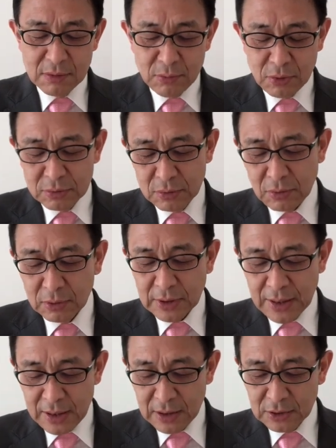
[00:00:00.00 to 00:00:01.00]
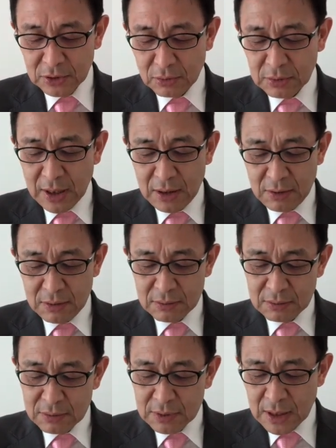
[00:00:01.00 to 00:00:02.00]
僕の答え、そうだよ。
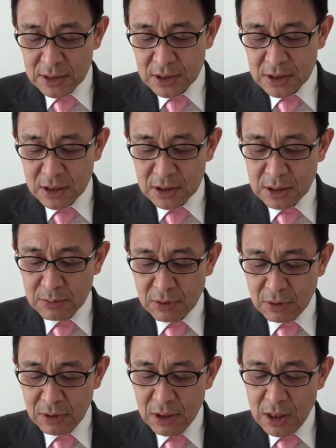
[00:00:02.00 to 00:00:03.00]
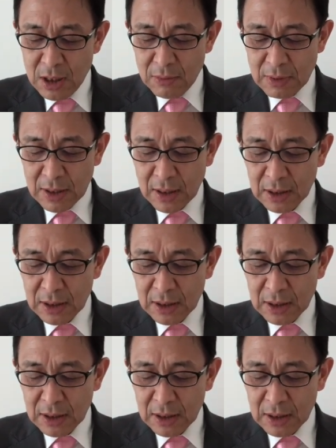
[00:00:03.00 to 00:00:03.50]
患者さんにも分